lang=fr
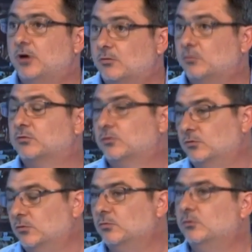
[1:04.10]
la
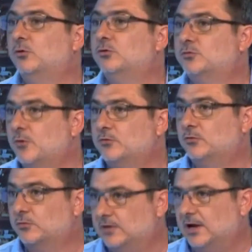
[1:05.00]
construction de logements
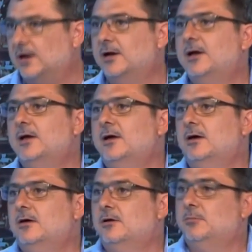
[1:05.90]
sociaux,
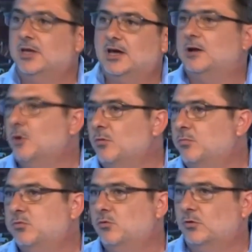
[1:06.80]
euh, mais également
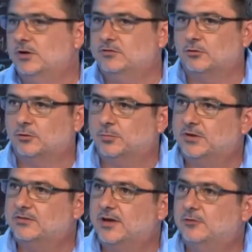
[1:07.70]
pour les
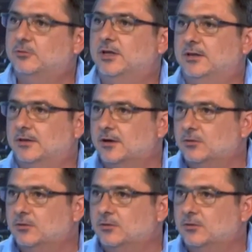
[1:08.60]
entreprises caédoniennes.